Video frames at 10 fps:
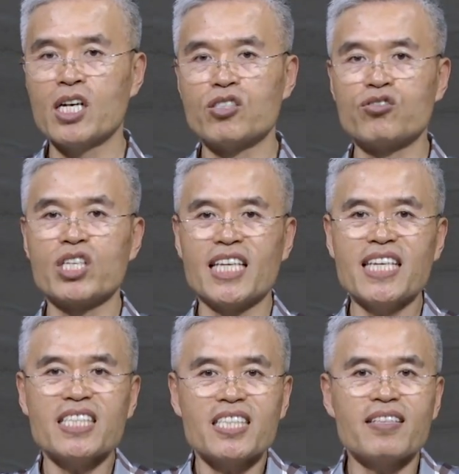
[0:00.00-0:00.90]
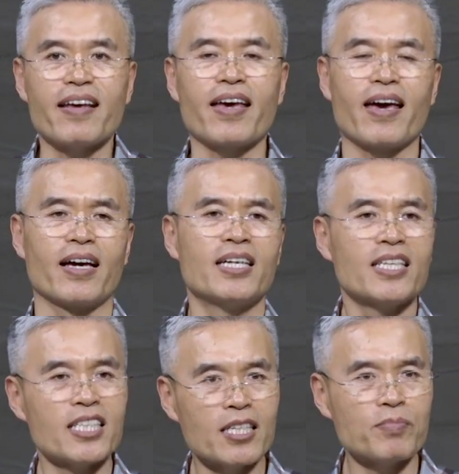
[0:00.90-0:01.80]
우리 이 시대에
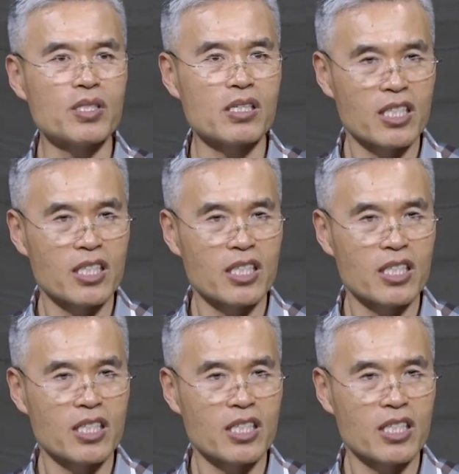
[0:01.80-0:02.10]
힘들,